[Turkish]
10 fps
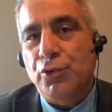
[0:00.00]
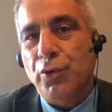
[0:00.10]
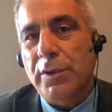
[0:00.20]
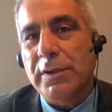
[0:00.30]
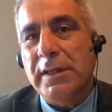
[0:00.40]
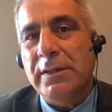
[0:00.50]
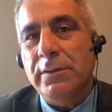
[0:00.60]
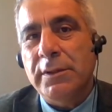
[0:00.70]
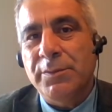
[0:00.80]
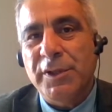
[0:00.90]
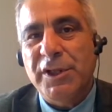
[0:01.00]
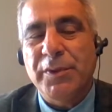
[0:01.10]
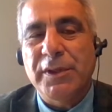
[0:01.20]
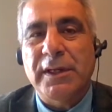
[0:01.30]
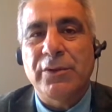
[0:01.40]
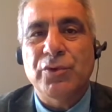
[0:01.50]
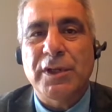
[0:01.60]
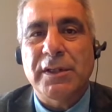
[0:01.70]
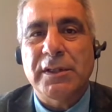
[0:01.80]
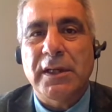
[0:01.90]
şu anda 22 bin liranın
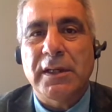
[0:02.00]
üzerinde